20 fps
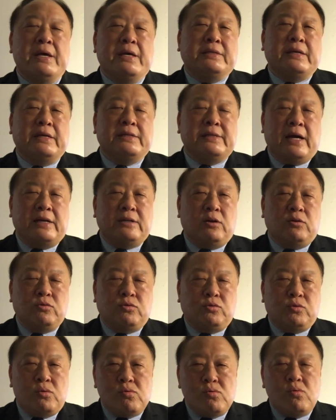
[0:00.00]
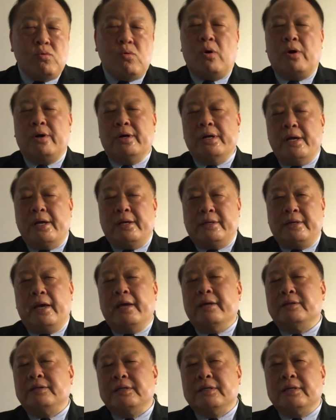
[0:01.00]
再加上中国
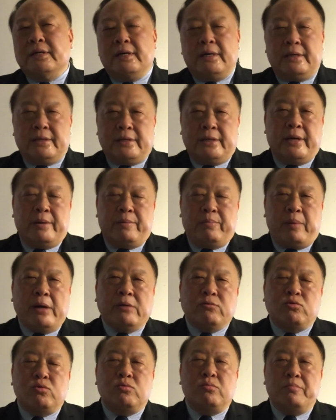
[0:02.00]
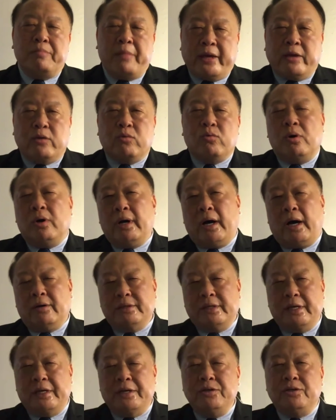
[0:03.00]
也这个也帮助美国啊，
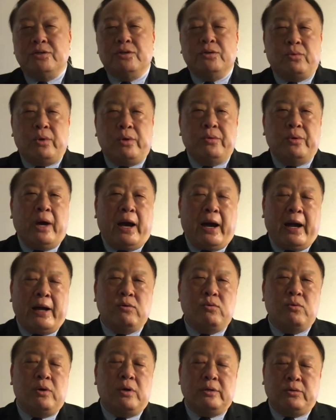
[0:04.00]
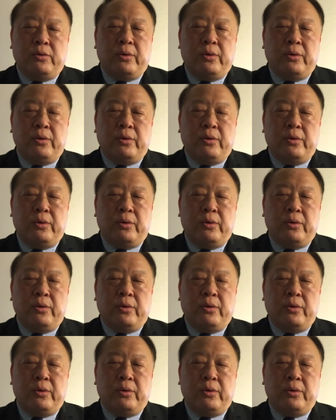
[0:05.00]
停止对于韩国、